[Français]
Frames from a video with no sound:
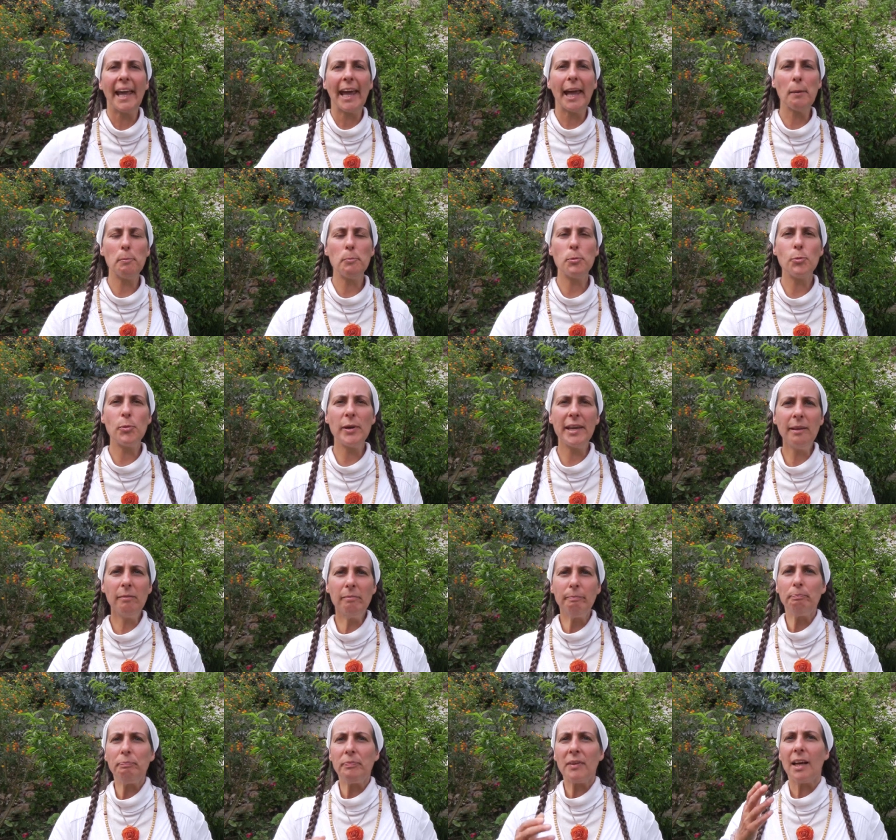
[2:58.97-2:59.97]
Et puis,
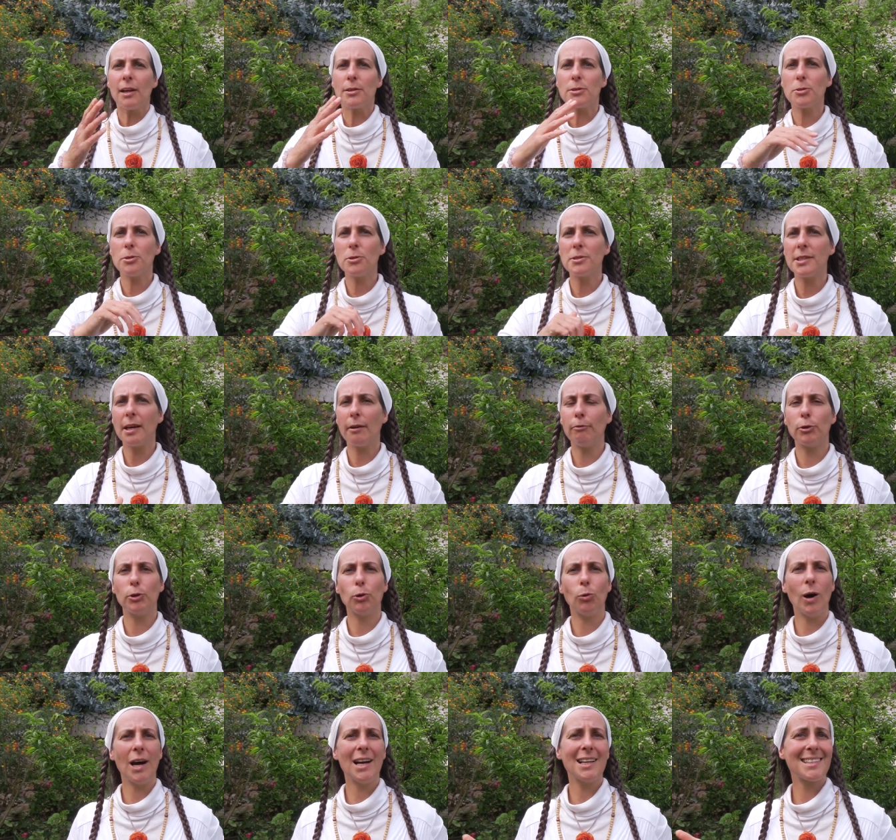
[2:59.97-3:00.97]
ce cerveau
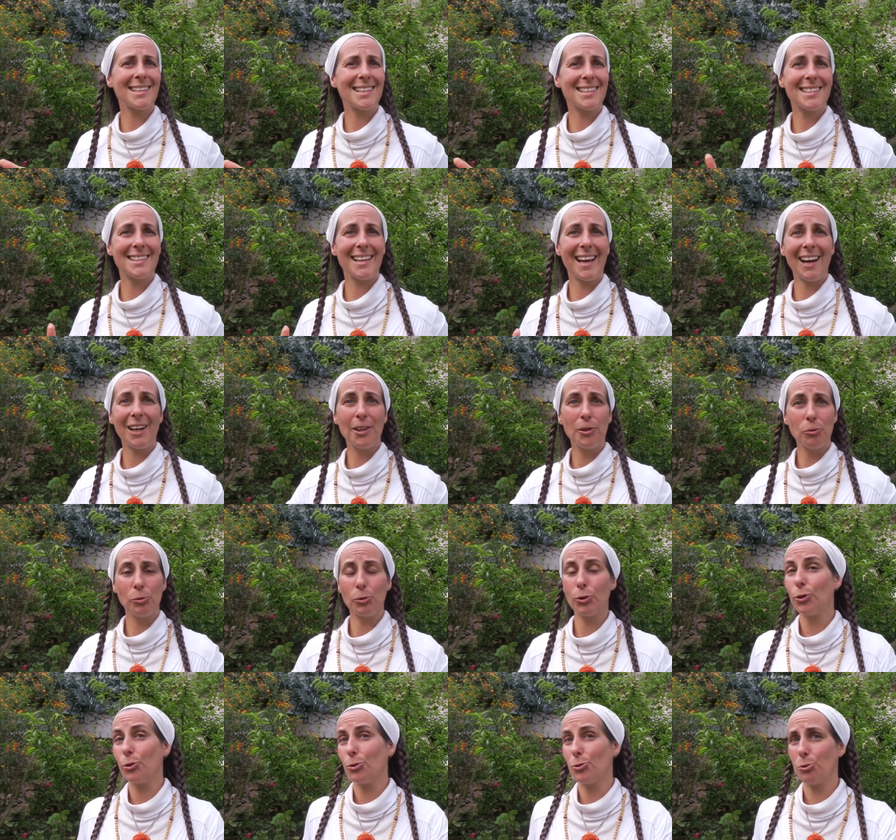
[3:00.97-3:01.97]
droit s'installe
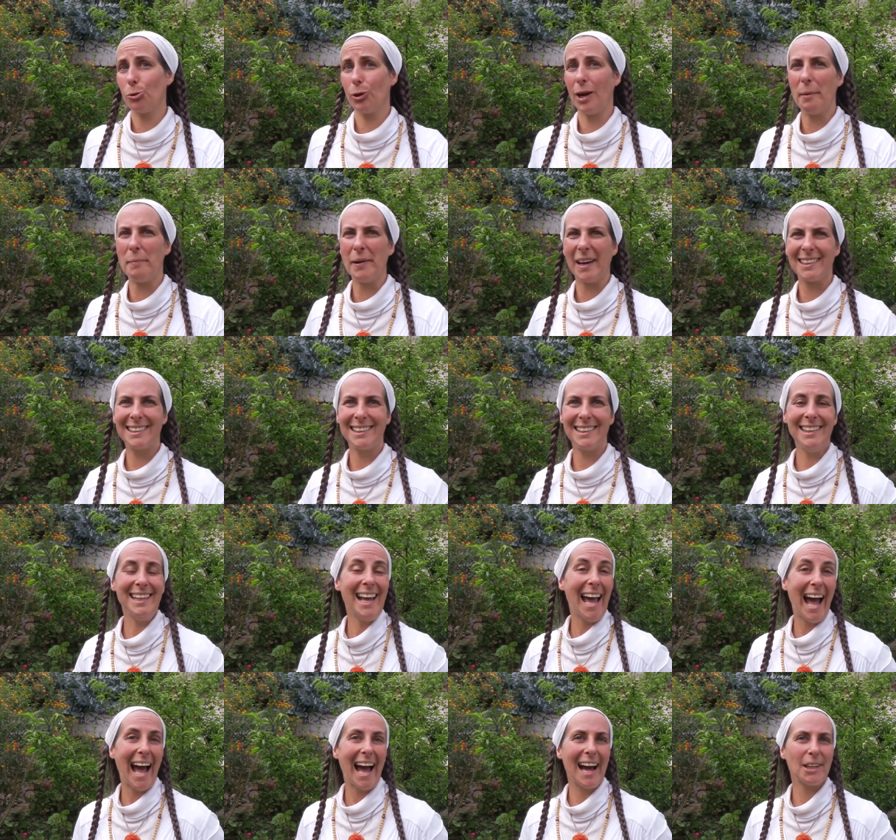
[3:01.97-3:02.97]
donc sur la partie
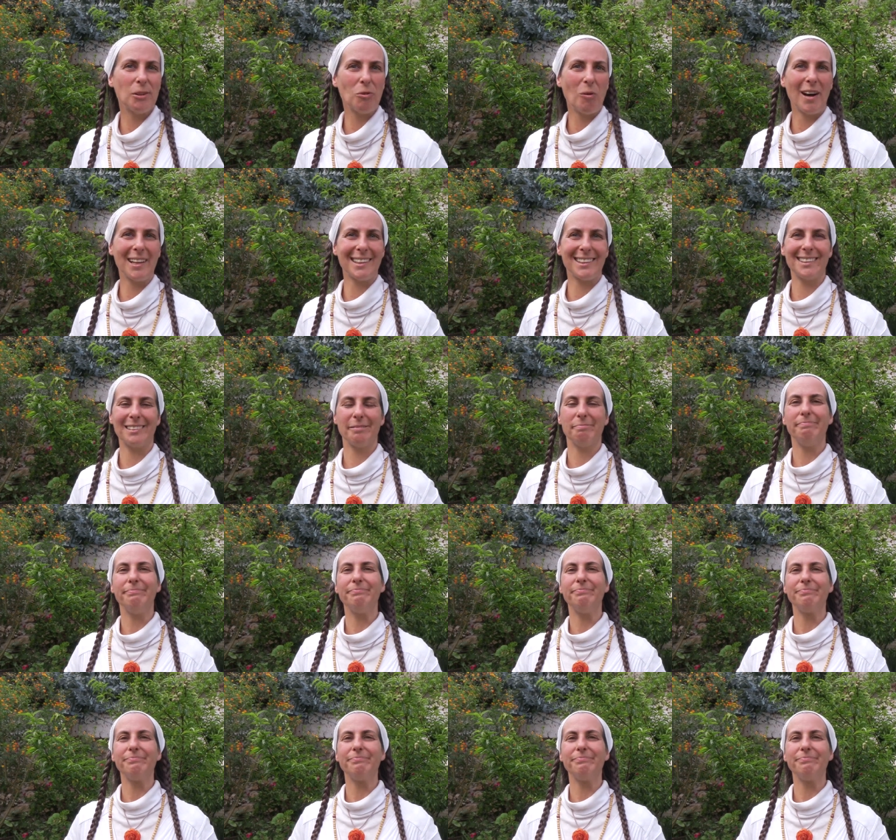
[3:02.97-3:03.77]
à droite,